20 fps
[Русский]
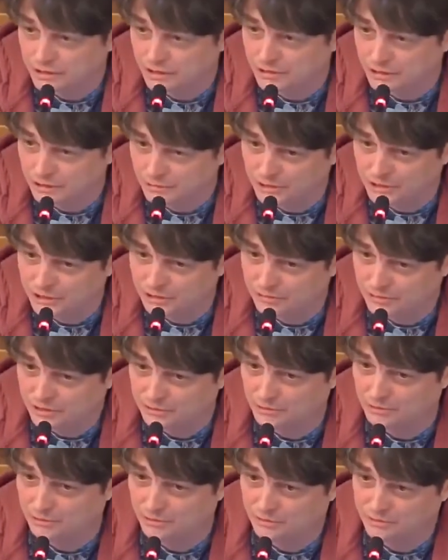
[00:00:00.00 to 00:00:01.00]
30 место
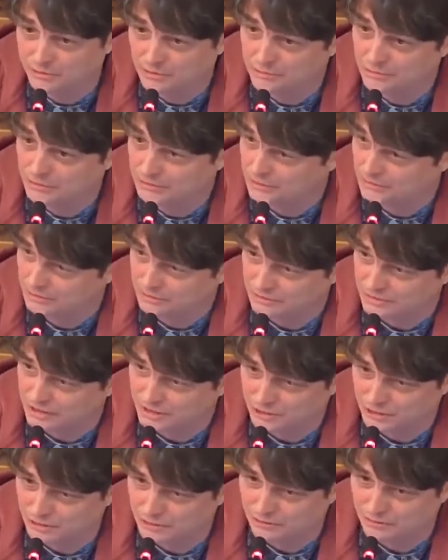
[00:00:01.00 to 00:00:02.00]
меня устроит. Мама говорит,
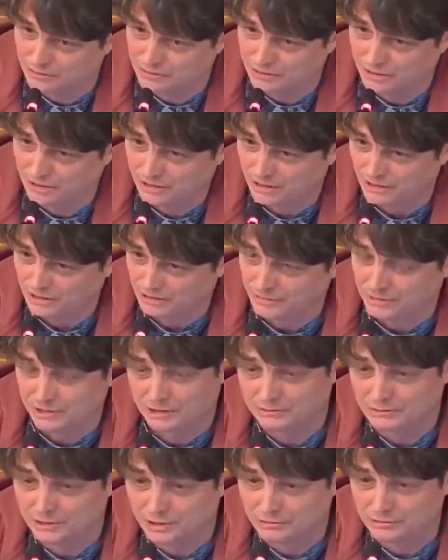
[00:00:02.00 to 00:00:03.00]
знаешь, сынок, тебе
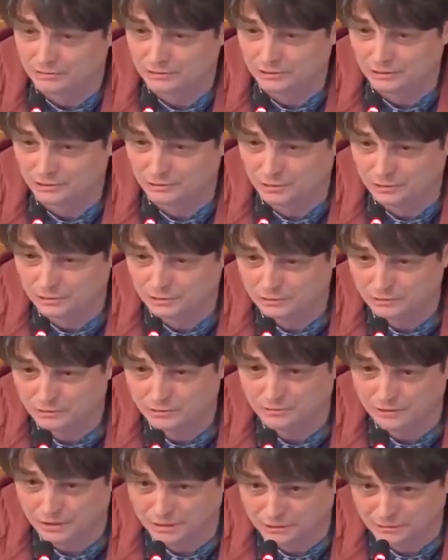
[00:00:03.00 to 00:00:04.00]
со второго-то не очень чего
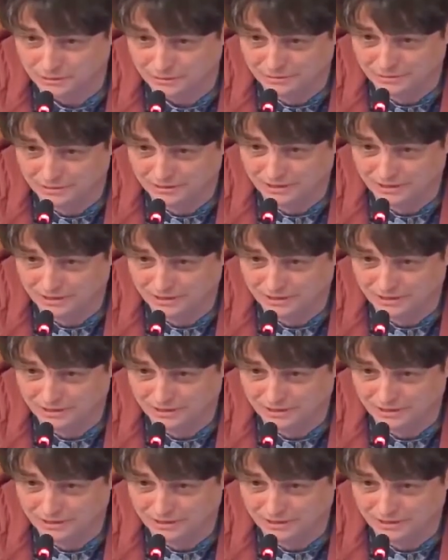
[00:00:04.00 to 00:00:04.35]
светит.